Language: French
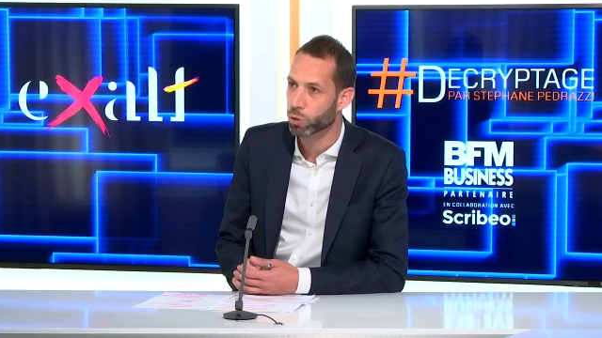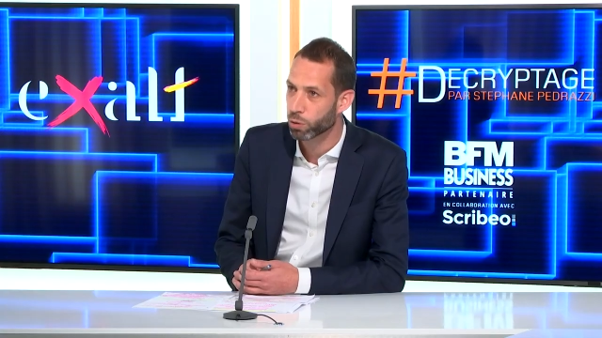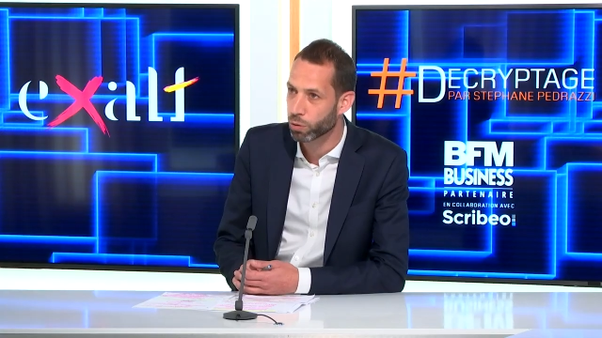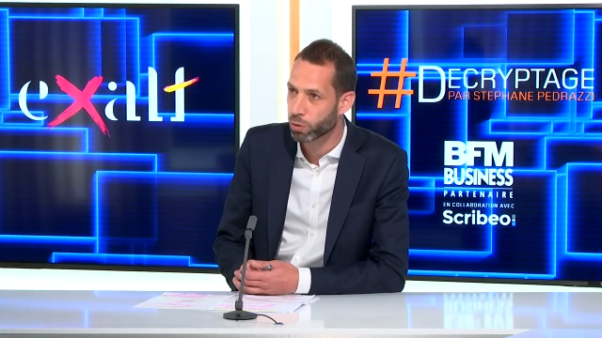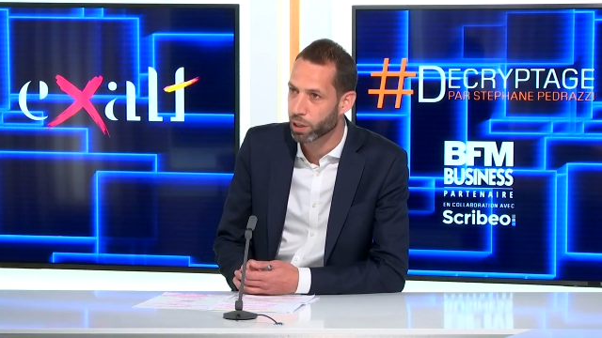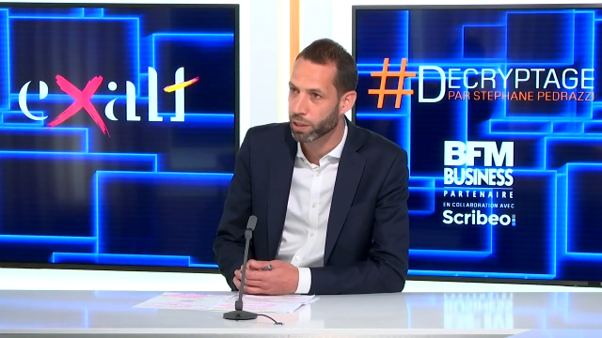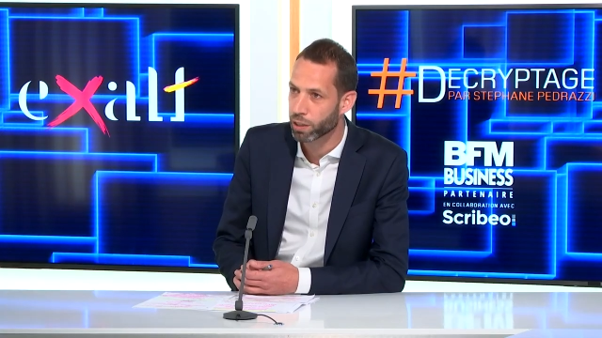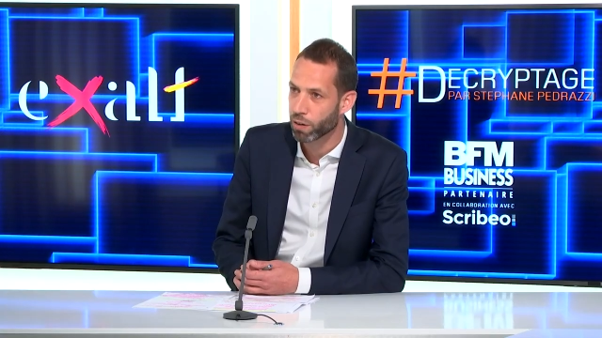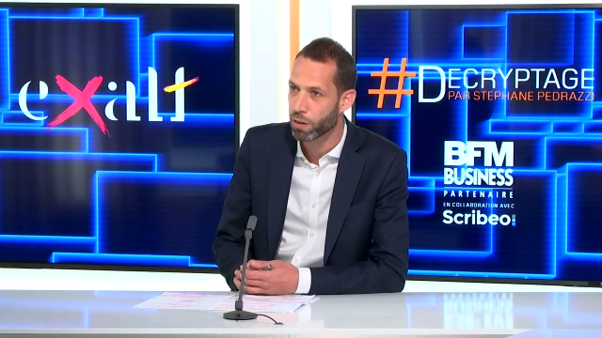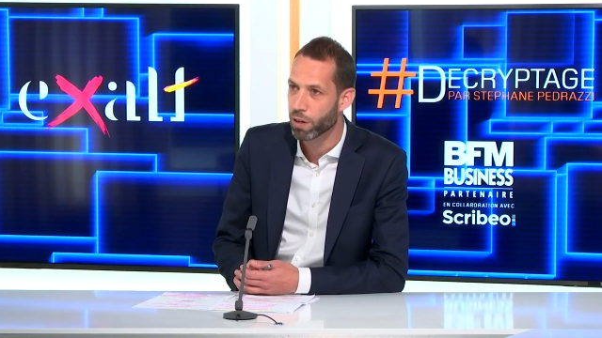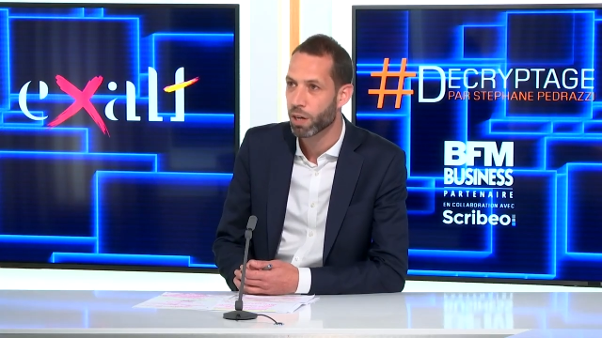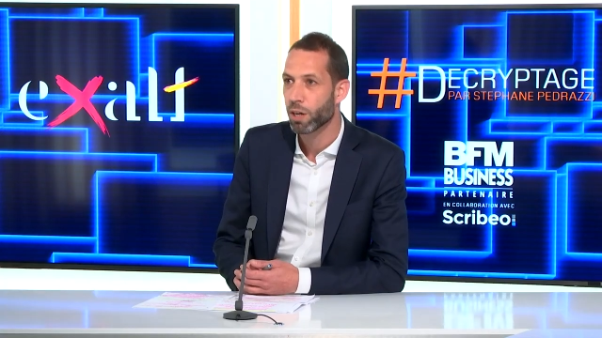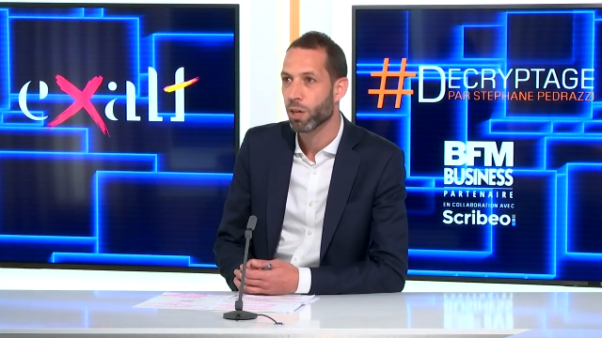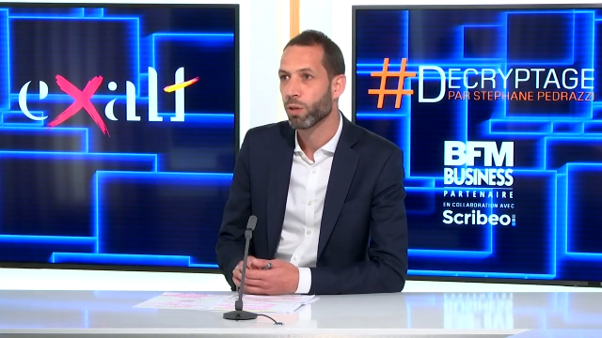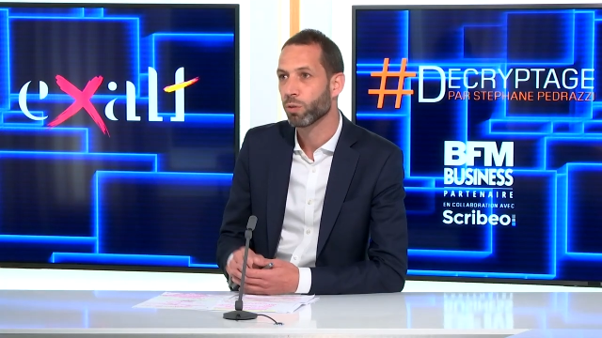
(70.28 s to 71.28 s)
enjeux de nos clients,
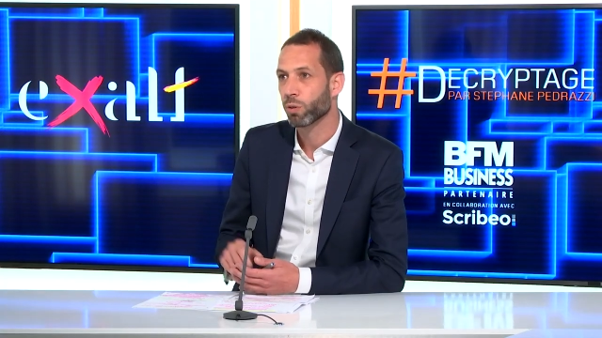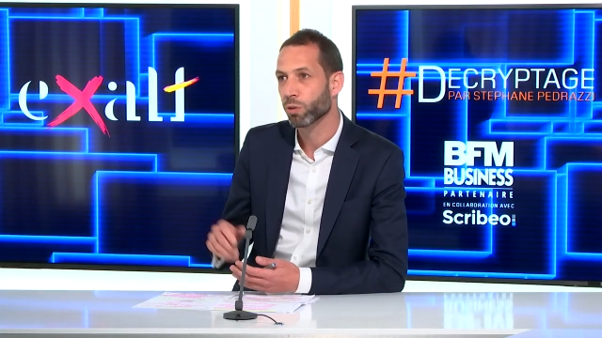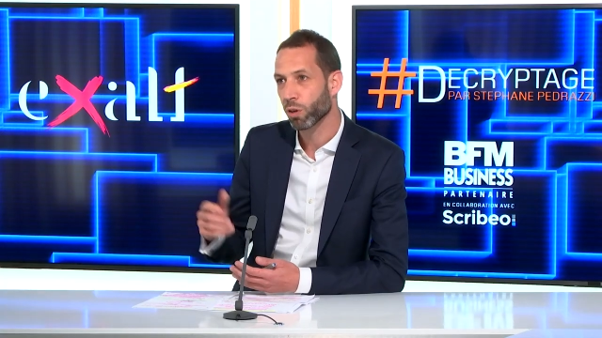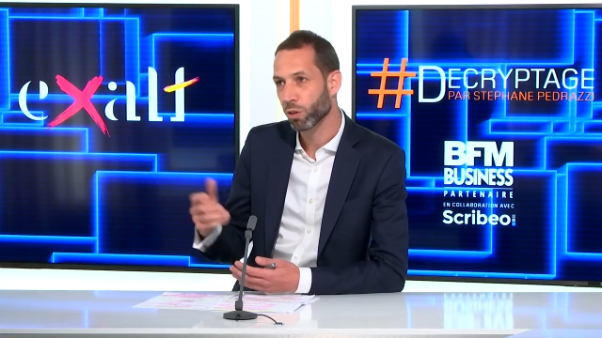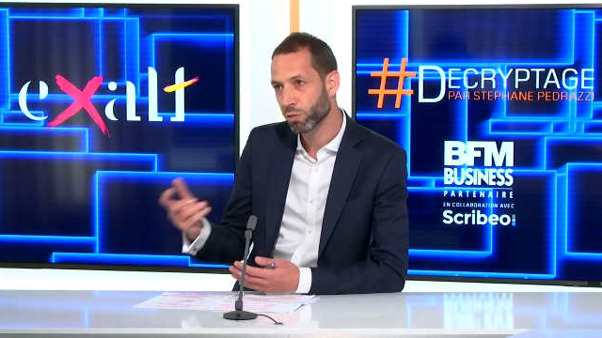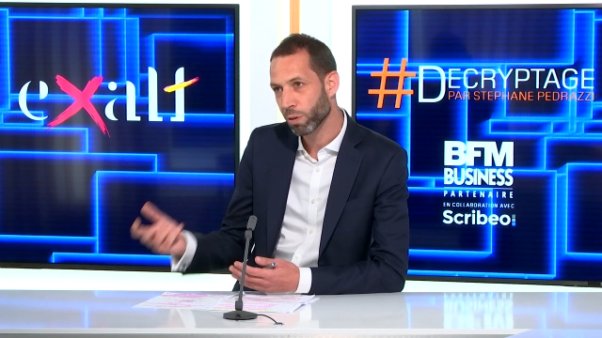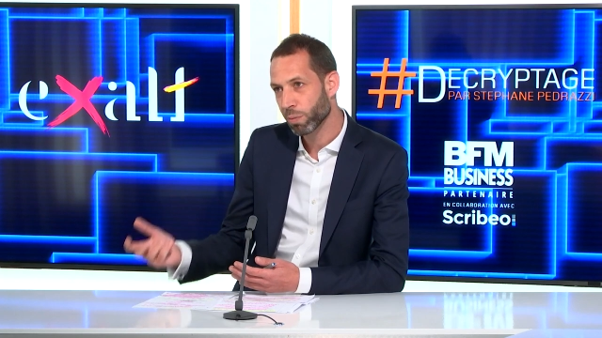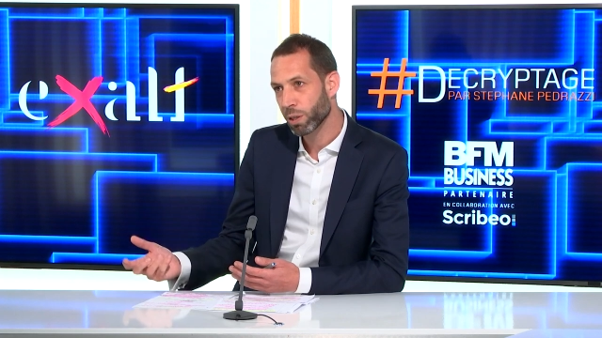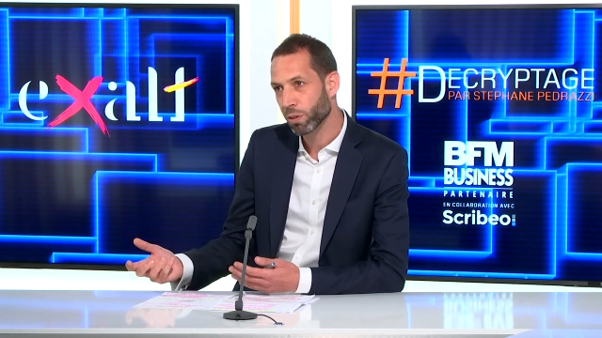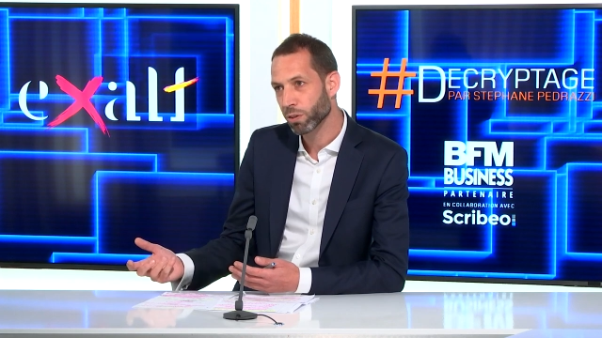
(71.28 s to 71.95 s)
de transformer